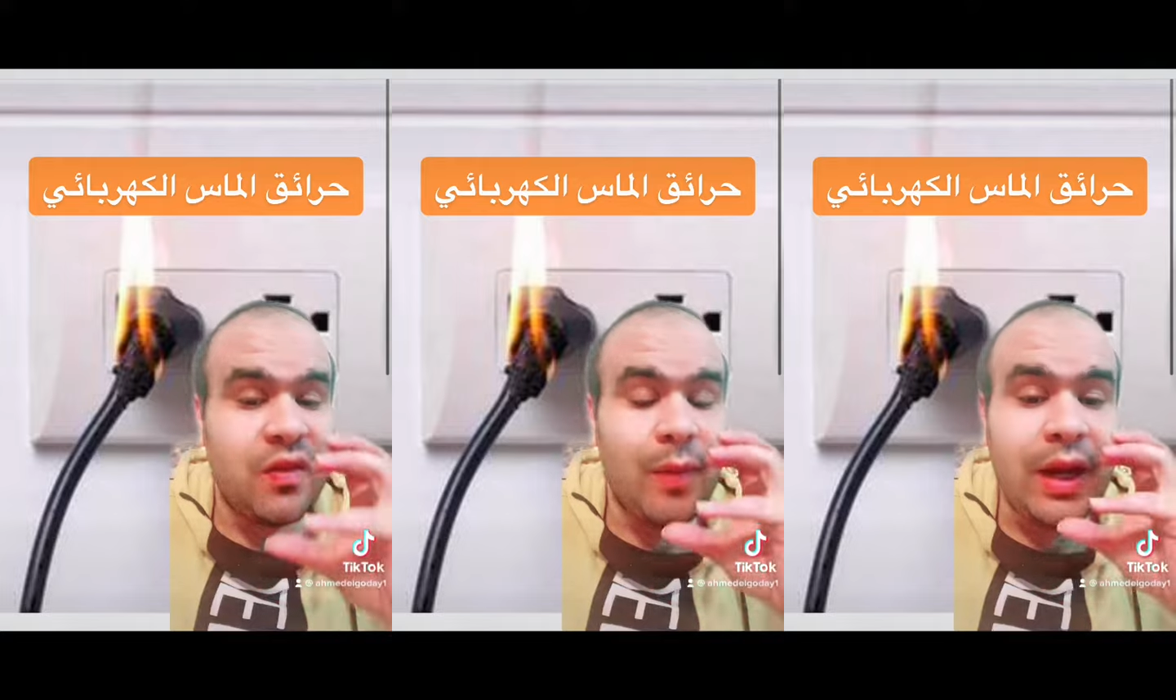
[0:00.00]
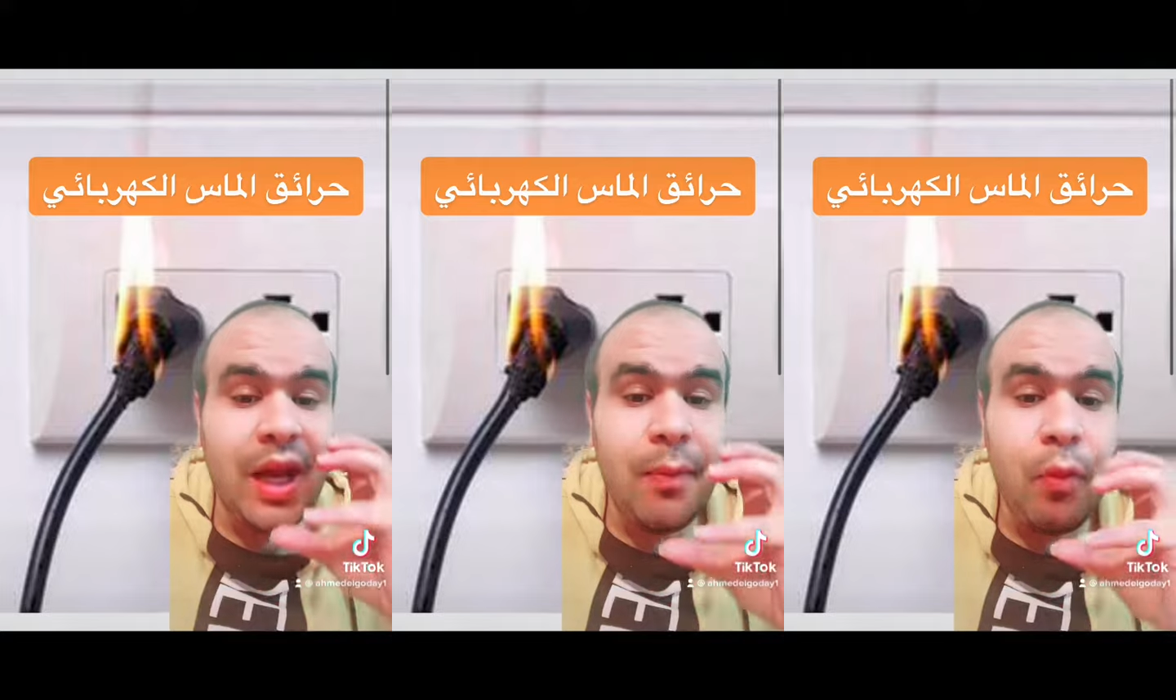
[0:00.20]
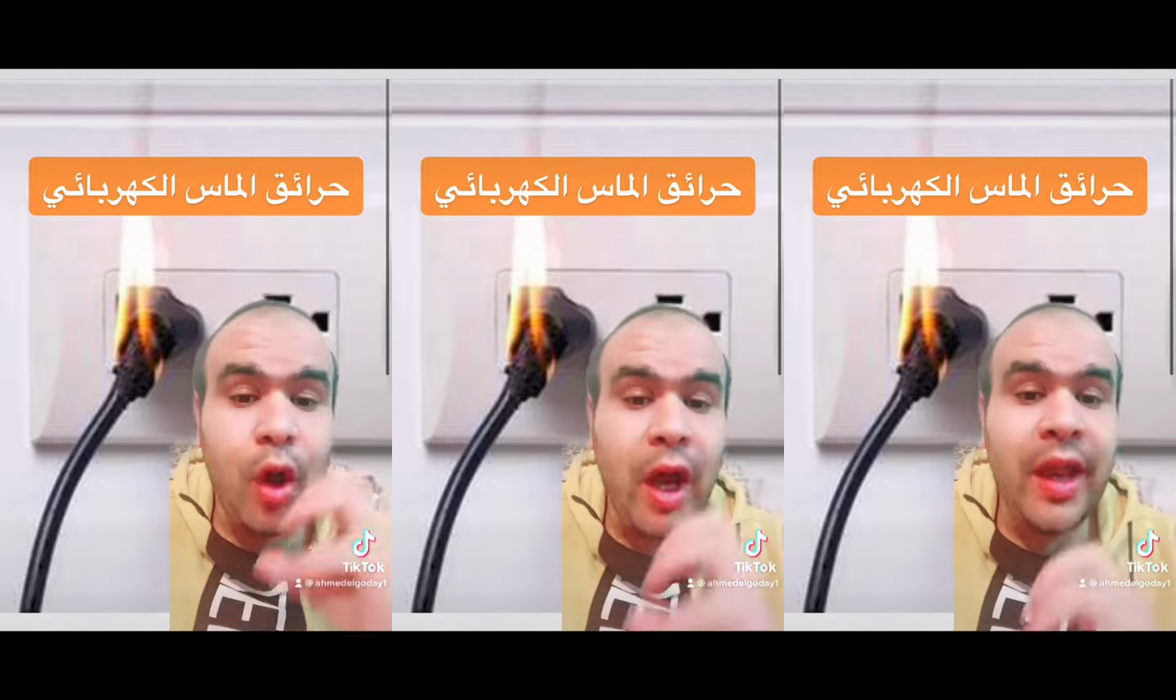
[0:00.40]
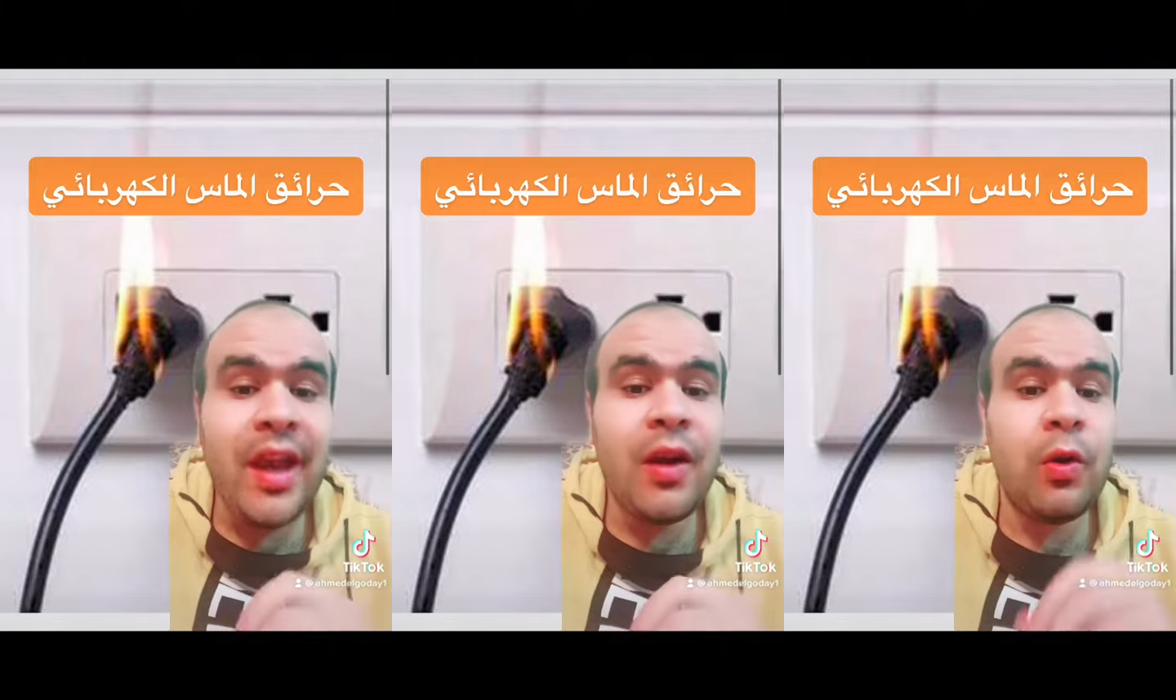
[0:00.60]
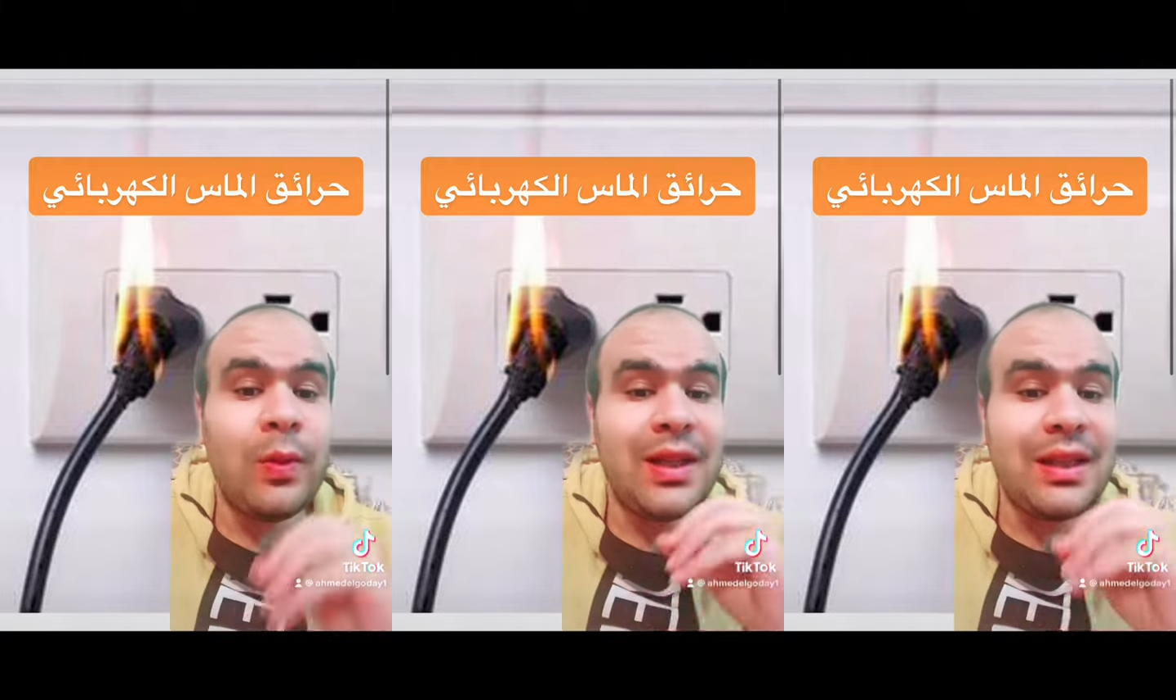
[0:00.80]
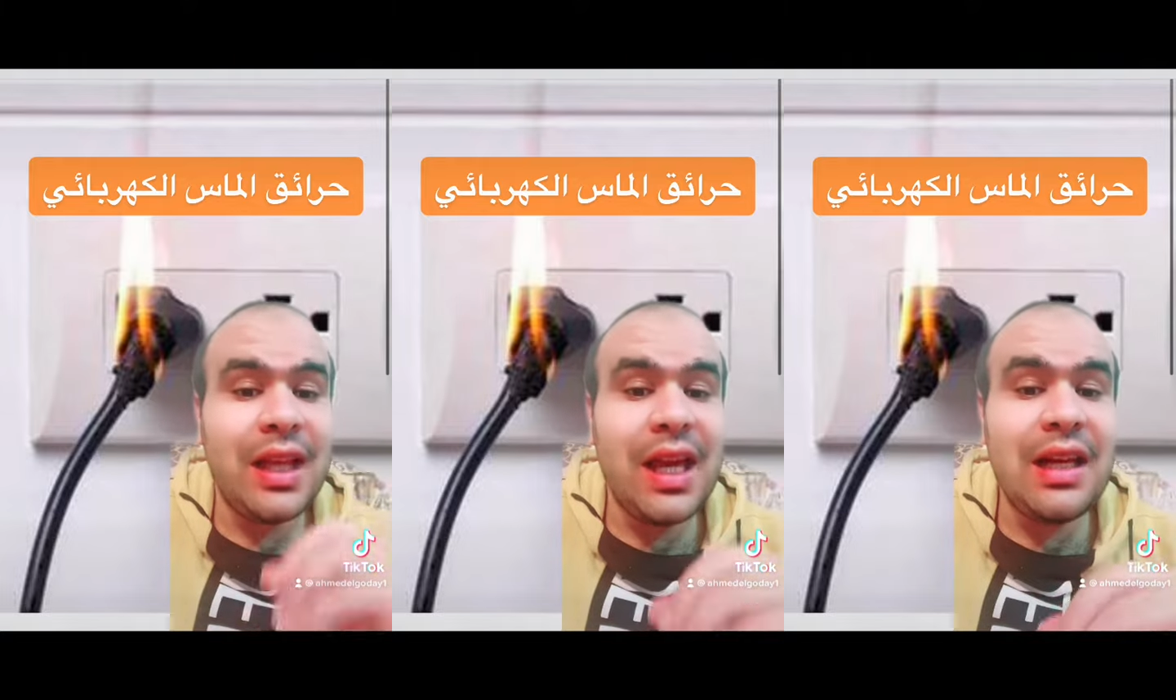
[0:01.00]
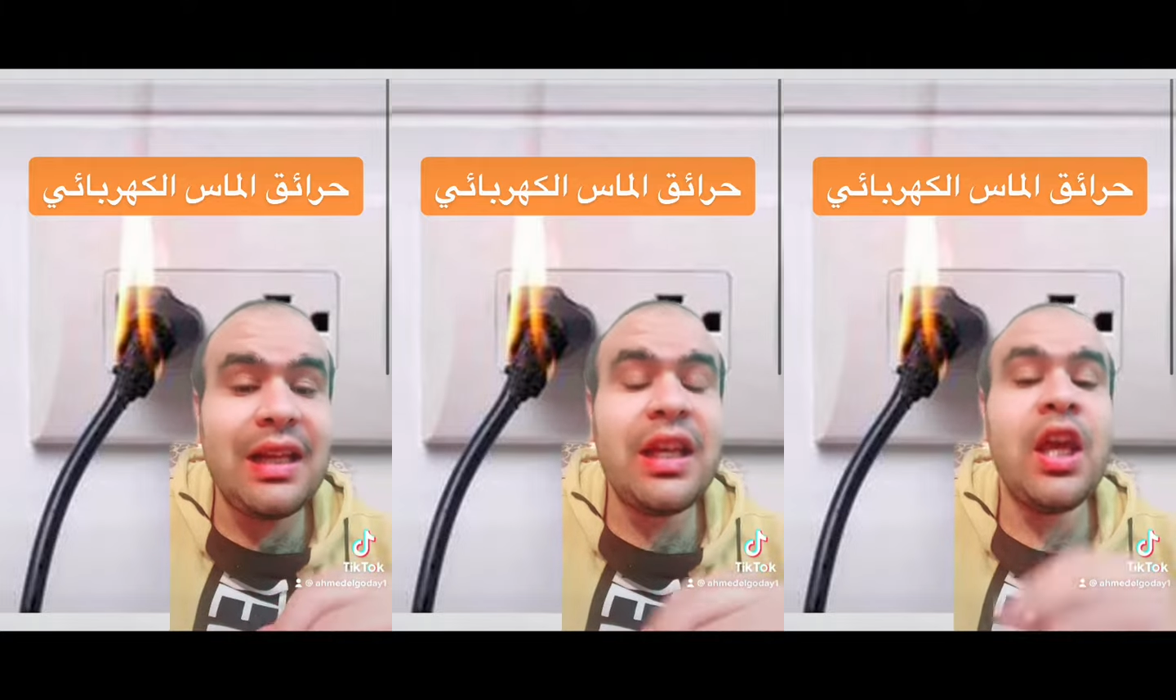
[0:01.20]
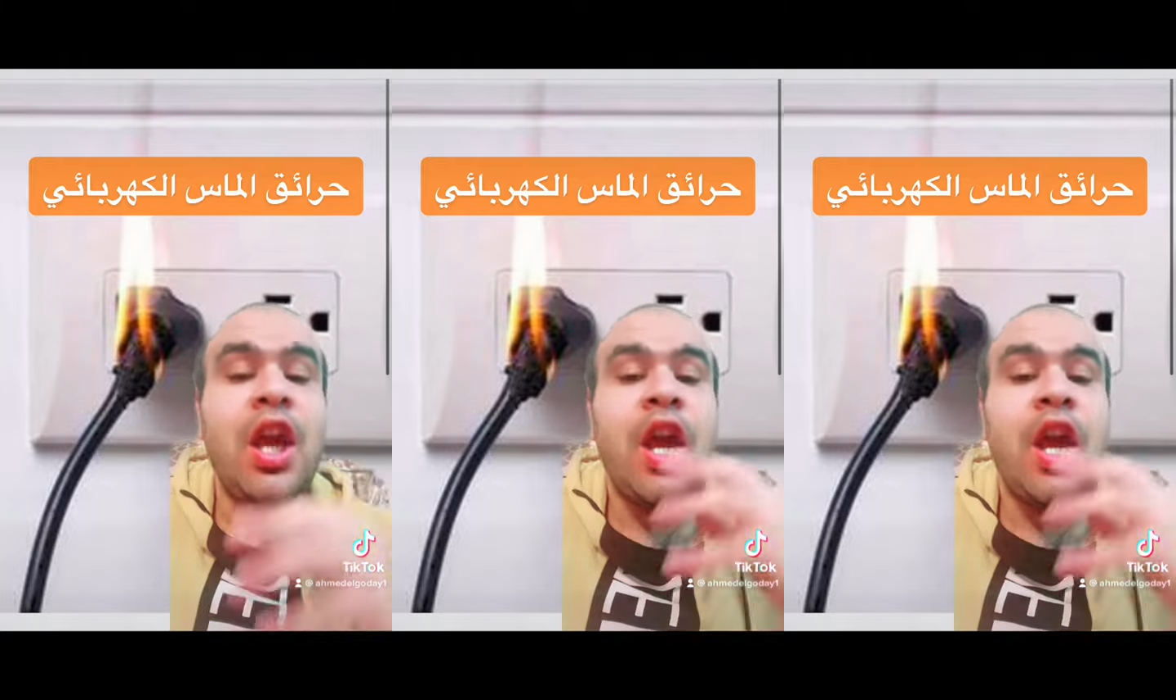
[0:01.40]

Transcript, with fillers: مكان معين وبالتالي